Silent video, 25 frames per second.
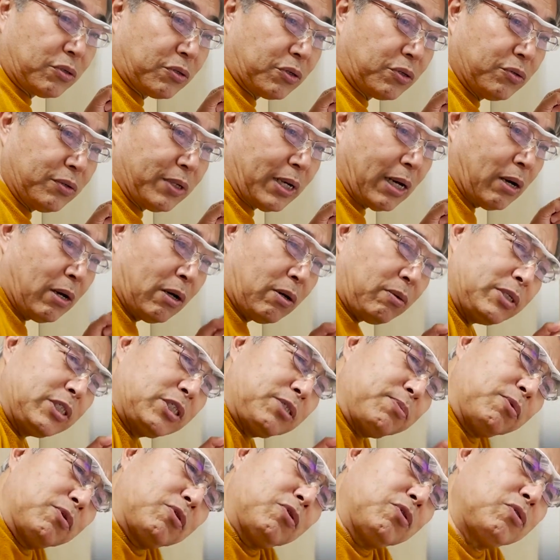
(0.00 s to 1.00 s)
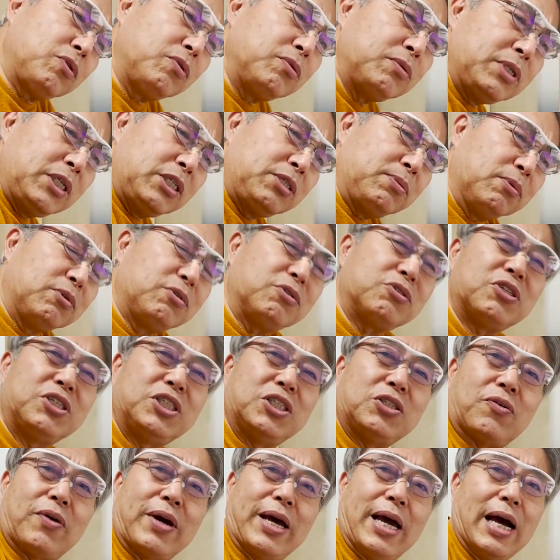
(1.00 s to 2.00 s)
球や。いつも、いつも苦しい
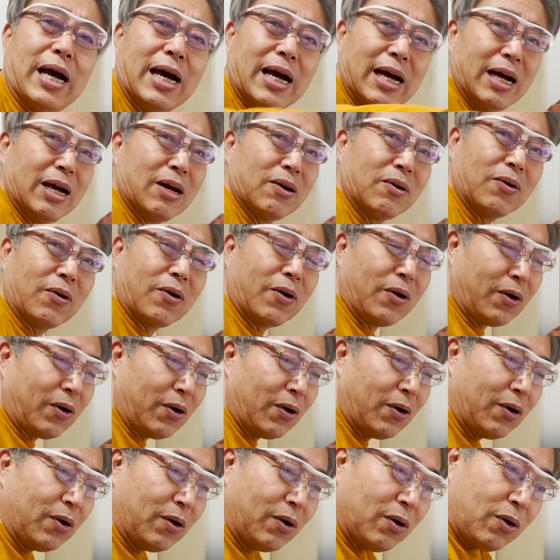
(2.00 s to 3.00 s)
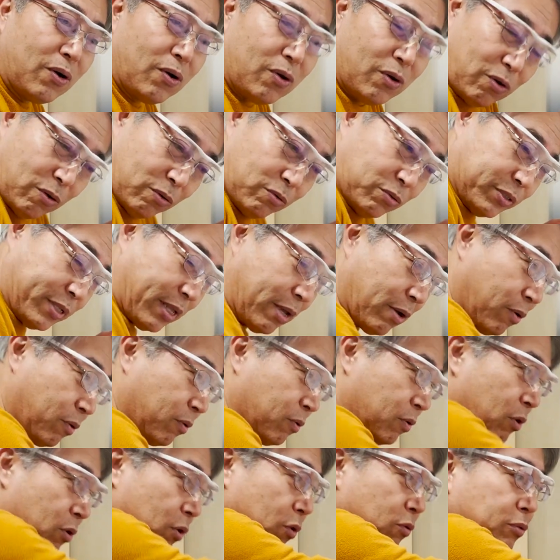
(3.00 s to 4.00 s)
とこや。ここ。腕を、
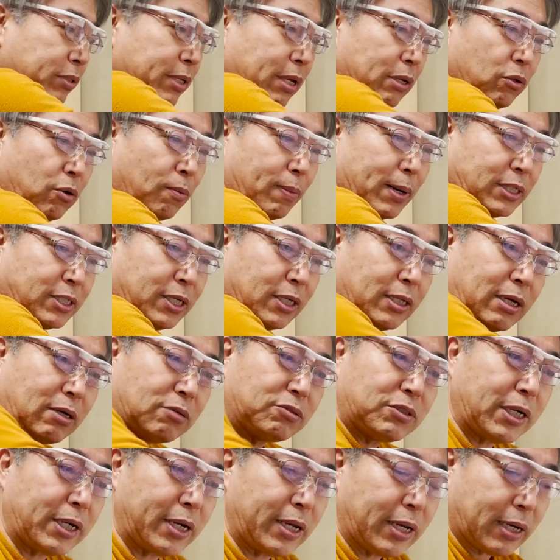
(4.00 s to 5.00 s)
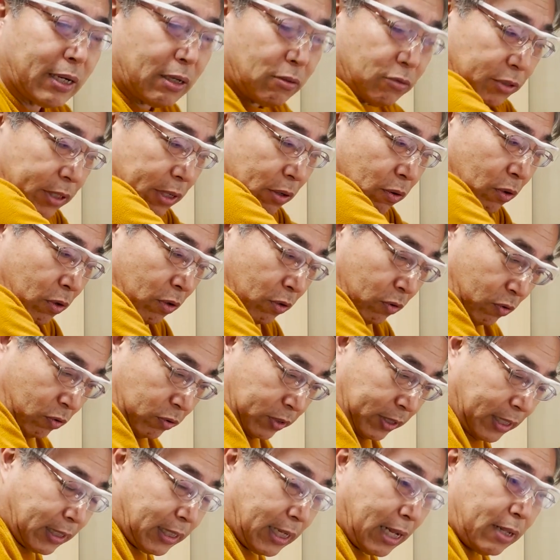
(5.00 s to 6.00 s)
腕伸ばしてたら打たれへんから、腕をこう
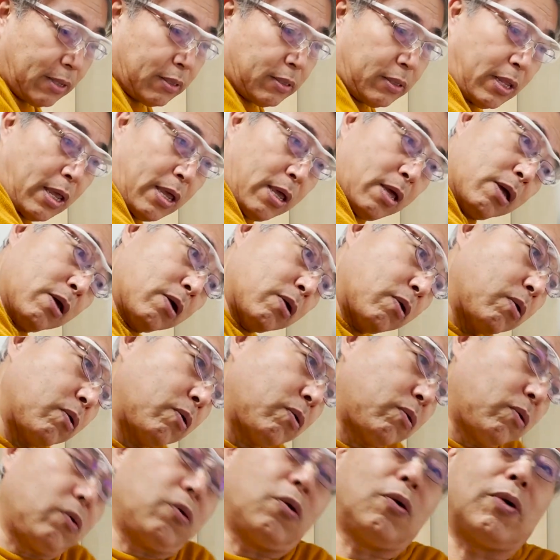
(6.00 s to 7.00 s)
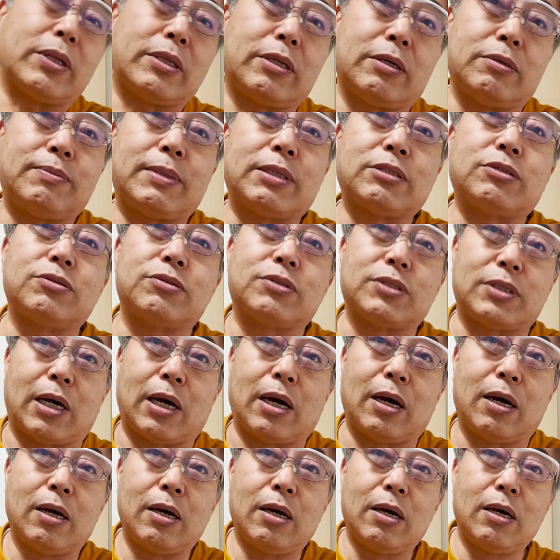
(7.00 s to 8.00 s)
畳んで、こうやってうまく打っ
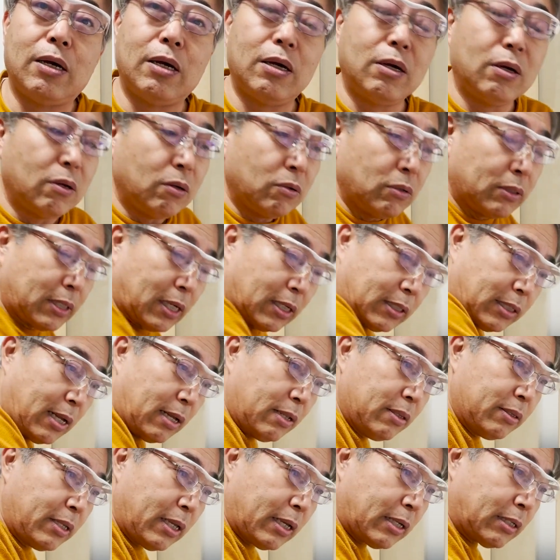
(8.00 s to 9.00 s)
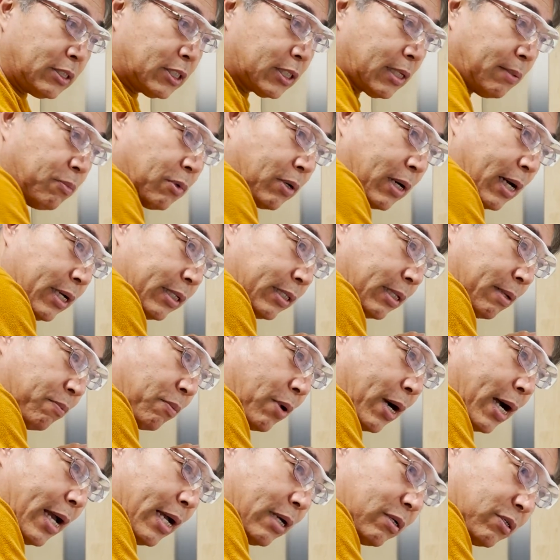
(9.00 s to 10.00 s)
た。畳んで、しかも回転も
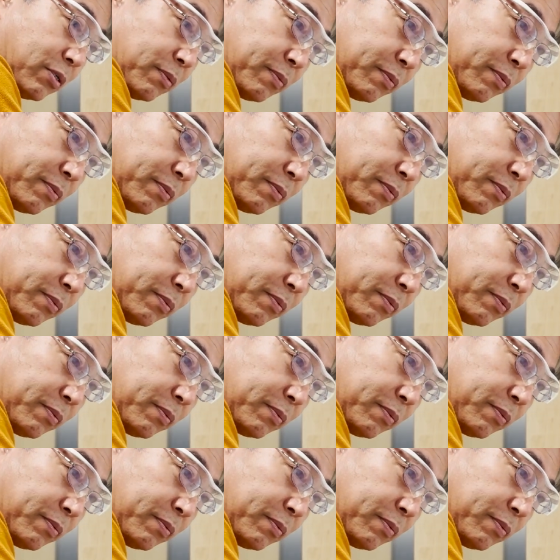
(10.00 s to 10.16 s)
早く、